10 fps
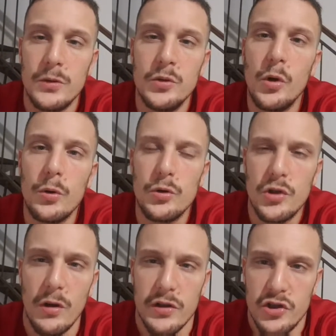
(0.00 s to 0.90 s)
non
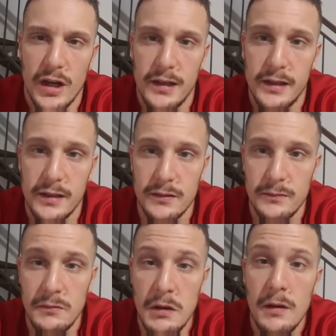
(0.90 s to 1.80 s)
riuscirò a eccellere,
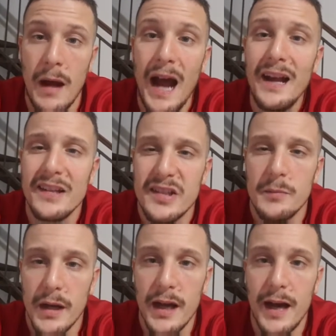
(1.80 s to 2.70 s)
anche se
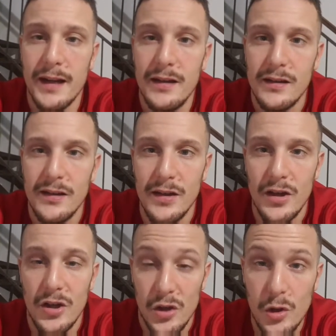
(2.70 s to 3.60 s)
magari
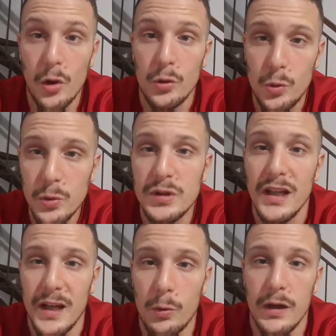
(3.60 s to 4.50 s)
io ho
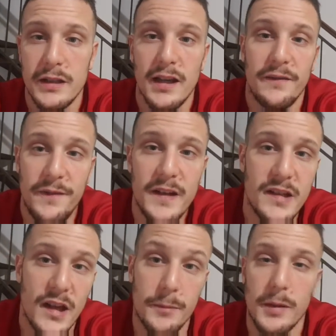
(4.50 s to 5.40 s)
tutte le qualità
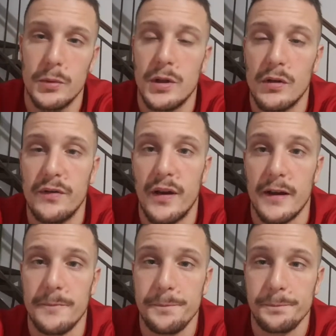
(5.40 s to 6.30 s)
fisiche per poterlo
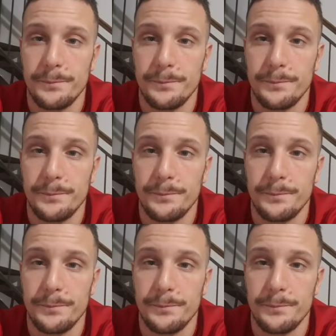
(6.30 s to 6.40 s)
fare.